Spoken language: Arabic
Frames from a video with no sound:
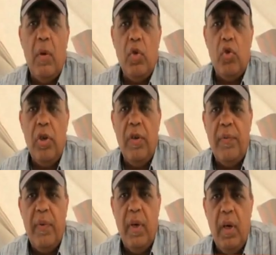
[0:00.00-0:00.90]
فوزي شريف
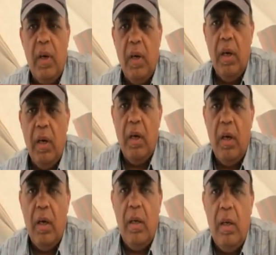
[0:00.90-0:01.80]

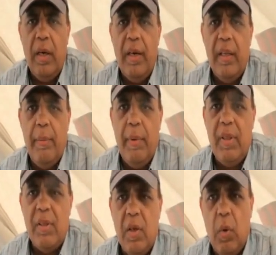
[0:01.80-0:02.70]
آه، لجنه حمايه
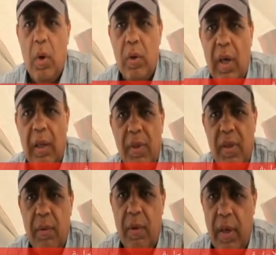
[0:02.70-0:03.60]
الثوره اتحاد
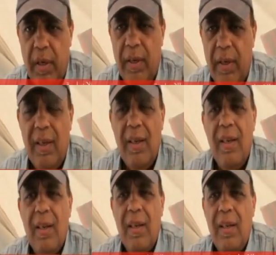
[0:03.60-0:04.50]
مصريين الخارج
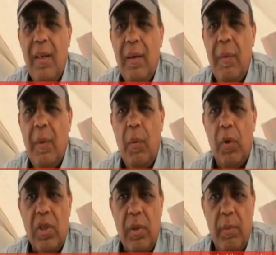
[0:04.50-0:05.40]
اه
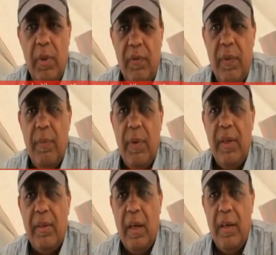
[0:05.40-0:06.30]
المعتصمين في
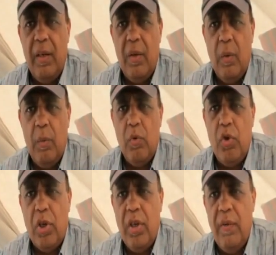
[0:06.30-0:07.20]
ميدان التحرير
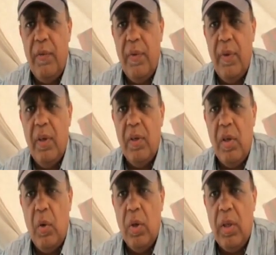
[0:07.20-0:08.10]
ومشاركين في
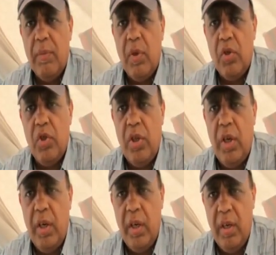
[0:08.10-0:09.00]
ثوره 25
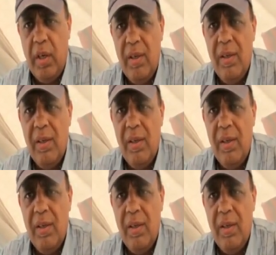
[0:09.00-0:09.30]
يناير